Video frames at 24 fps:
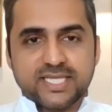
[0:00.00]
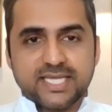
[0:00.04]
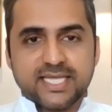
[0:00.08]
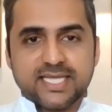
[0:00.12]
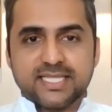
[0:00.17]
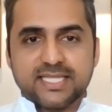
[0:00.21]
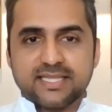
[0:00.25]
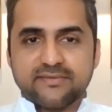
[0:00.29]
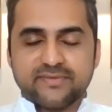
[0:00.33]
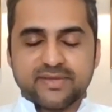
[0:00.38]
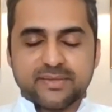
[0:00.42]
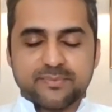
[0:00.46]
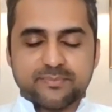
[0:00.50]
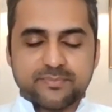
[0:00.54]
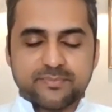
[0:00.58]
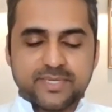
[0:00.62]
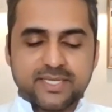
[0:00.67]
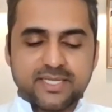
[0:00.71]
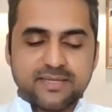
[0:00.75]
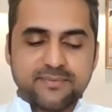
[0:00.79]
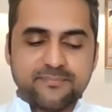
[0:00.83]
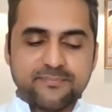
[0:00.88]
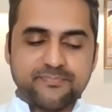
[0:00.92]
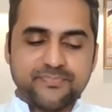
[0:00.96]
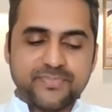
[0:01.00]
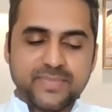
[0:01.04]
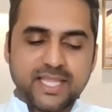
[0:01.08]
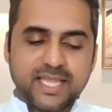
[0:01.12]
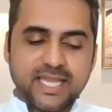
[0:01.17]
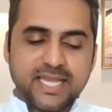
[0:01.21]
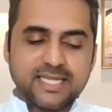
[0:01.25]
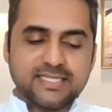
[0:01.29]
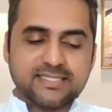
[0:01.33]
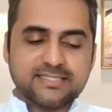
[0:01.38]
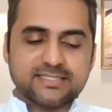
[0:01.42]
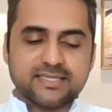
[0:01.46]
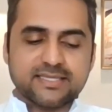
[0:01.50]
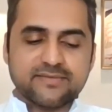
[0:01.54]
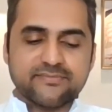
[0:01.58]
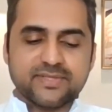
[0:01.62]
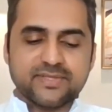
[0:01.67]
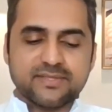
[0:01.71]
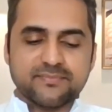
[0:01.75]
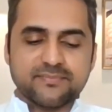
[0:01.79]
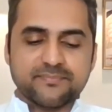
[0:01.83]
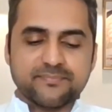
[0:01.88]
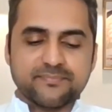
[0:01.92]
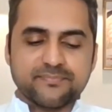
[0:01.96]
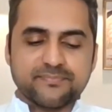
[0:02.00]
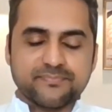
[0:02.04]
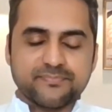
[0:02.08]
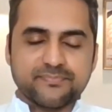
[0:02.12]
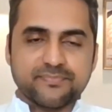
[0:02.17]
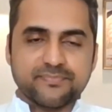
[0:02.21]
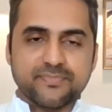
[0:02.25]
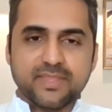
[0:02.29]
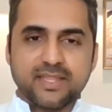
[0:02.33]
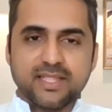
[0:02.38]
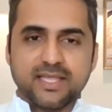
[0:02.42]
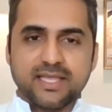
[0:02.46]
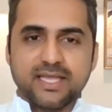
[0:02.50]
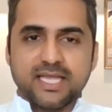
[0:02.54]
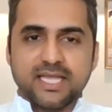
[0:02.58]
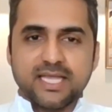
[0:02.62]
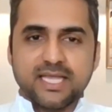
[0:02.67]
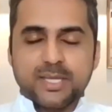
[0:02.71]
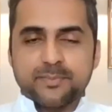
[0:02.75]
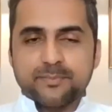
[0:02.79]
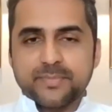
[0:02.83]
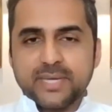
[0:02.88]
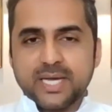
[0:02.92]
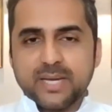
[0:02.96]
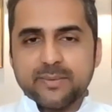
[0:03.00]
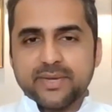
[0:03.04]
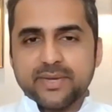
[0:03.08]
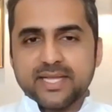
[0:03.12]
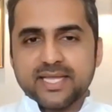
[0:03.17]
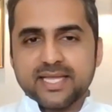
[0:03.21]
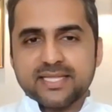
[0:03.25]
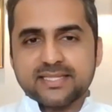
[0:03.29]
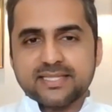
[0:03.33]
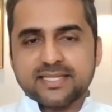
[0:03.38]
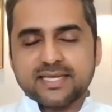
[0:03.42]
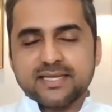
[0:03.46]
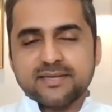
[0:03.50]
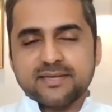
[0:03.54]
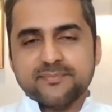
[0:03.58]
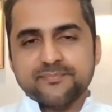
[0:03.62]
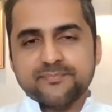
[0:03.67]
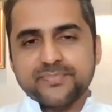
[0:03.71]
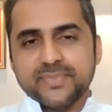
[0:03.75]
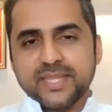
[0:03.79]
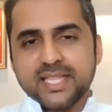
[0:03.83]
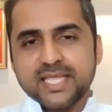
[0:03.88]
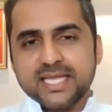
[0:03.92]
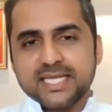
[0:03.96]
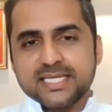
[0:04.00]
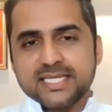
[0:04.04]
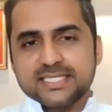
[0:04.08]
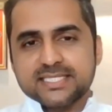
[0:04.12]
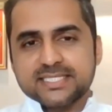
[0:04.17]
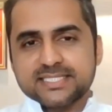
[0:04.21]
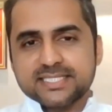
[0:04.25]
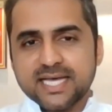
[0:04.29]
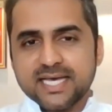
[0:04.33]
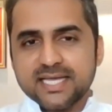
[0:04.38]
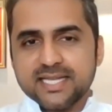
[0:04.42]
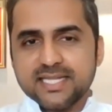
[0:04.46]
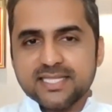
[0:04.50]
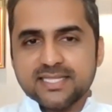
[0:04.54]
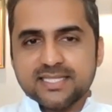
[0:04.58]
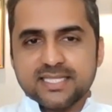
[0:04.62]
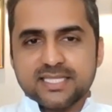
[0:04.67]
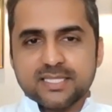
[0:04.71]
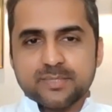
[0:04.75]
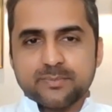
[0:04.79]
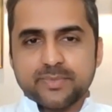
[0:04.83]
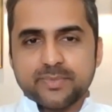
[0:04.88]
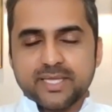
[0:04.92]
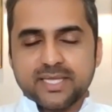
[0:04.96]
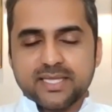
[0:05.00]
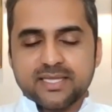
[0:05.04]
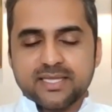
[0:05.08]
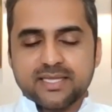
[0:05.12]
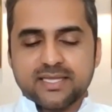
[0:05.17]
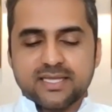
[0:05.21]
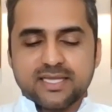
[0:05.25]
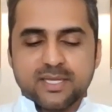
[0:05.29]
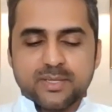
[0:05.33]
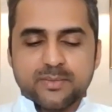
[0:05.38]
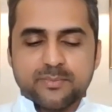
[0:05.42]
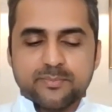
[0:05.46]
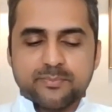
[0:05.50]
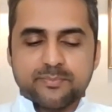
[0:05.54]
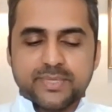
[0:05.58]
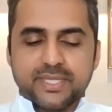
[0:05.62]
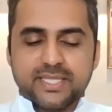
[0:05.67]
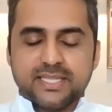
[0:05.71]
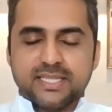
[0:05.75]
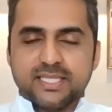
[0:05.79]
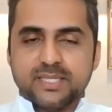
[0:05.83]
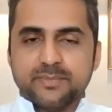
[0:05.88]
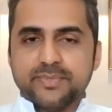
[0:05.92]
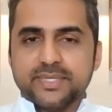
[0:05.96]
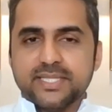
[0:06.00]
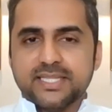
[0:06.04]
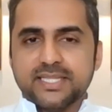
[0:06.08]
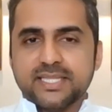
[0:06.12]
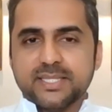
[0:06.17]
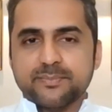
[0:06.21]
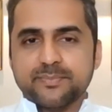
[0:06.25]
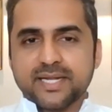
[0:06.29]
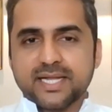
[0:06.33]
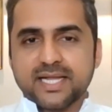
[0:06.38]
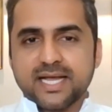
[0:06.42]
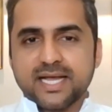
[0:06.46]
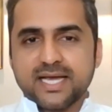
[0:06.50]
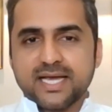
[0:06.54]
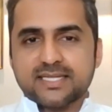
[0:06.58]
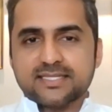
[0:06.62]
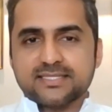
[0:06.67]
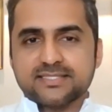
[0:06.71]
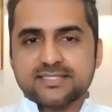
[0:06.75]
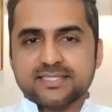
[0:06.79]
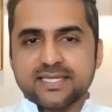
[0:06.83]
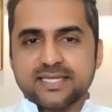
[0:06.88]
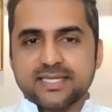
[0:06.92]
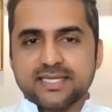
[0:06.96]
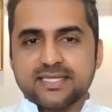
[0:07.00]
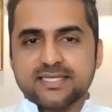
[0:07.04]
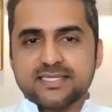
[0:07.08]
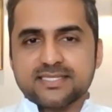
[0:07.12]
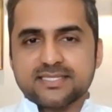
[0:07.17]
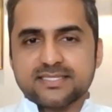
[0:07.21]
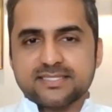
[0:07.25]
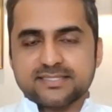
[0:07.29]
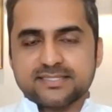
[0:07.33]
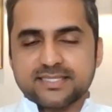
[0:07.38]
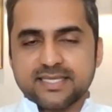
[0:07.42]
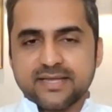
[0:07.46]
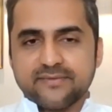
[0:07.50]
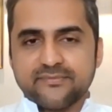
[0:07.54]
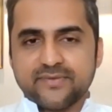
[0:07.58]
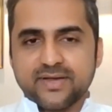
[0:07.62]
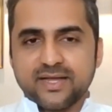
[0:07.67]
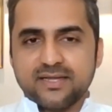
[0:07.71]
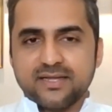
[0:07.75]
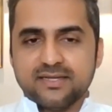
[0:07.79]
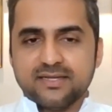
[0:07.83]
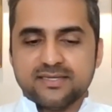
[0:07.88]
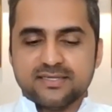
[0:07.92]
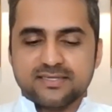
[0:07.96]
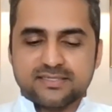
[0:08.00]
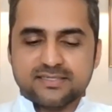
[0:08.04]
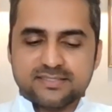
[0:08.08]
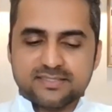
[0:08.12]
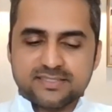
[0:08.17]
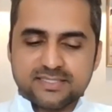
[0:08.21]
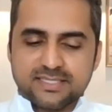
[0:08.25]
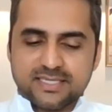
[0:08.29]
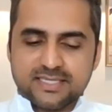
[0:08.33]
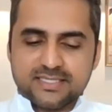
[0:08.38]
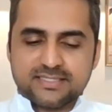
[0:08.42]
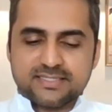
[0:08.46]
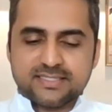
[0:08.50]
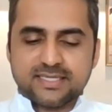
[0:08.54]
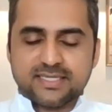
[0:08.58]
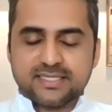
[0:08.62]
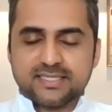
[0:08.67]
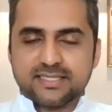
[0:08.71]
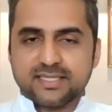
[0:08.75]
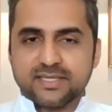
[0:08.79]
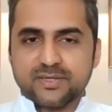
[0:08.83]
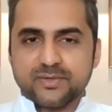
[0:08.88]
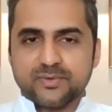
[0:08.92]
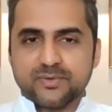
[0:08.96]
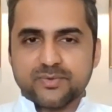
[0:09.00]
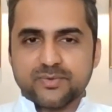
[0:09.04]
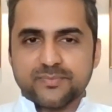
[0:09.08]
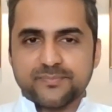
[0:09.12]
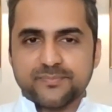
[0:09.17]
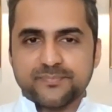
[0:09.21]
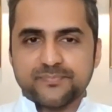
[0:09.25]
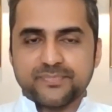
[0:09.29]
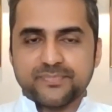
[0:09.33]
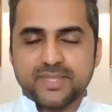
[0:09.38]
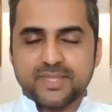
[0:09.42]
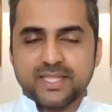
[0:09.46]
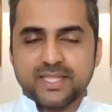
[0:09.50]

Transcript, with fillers: 6 नवंबर 87 बाबा कहता सारे दिन में भिन्न भिन्न प्रकार से सेवा कर सकते हो